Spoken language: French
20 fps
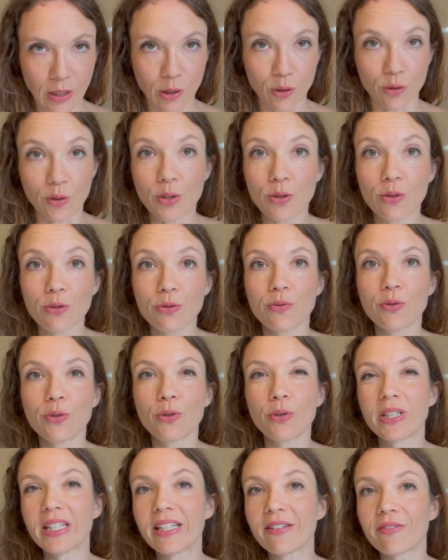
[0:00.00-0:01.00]
Je vais juste vous
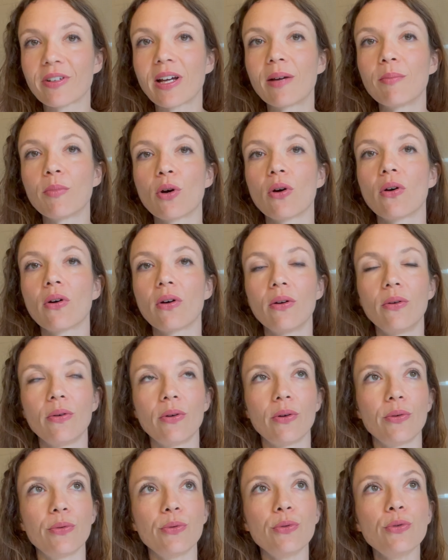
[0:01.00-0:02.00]
donner vraiment
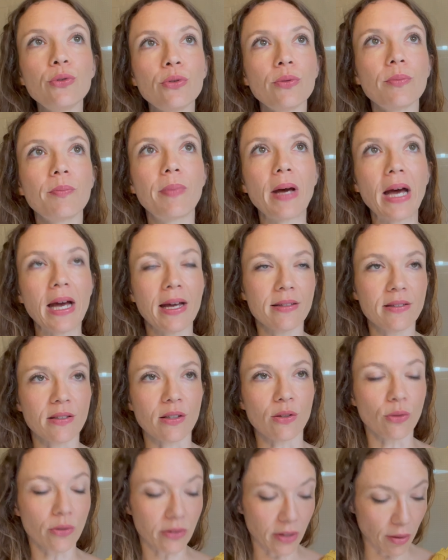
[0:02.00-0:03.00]
euh, une base,
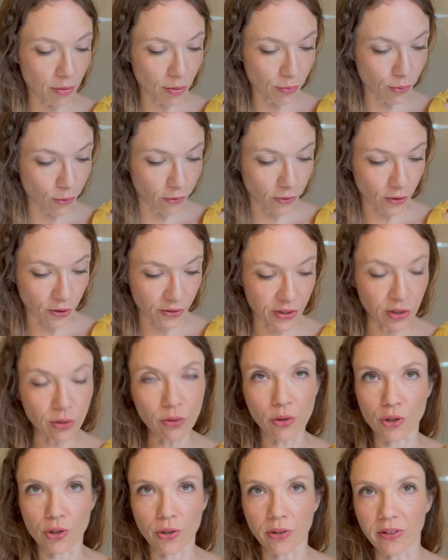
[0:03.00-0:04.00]
notamment pour Francine
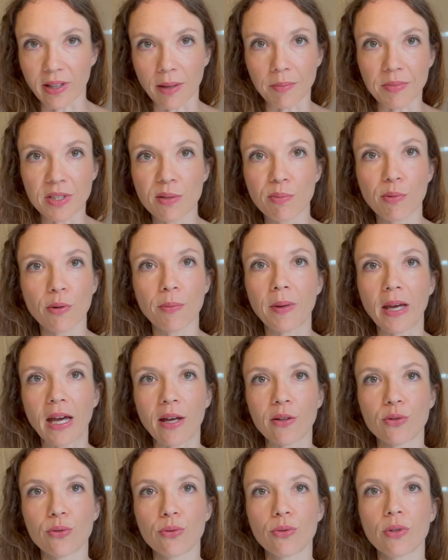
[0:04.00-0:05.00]
que je chantais un petit peu
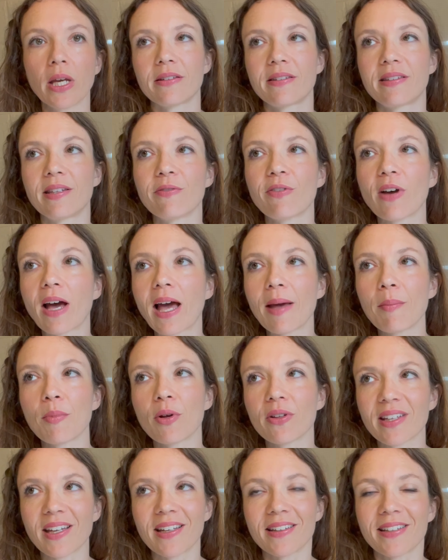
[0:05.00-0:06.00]
perdue. C'est
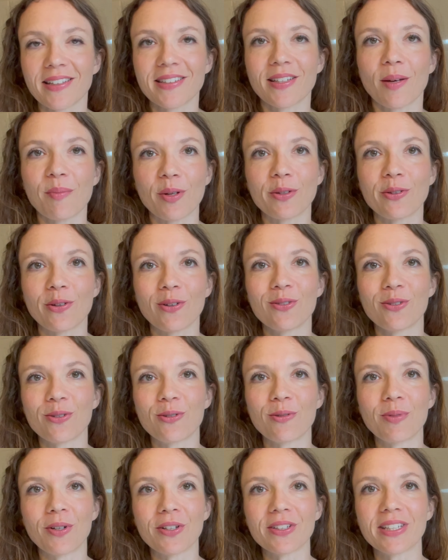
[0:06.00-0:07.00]
vraiment très très important de
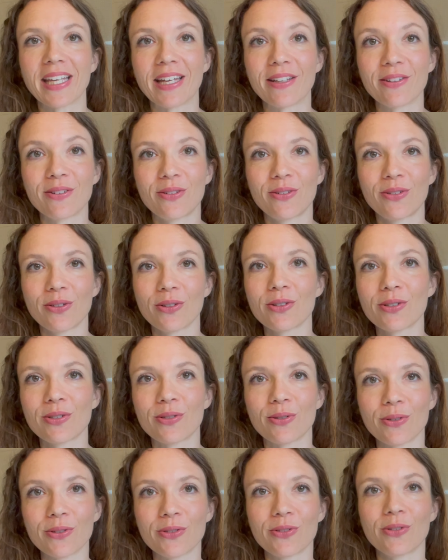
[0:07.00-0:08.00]
comprendre qu'il y a deux
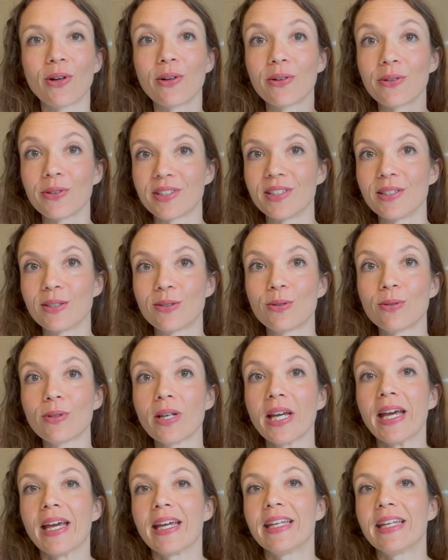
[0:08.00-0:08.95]
choses dans le tissu.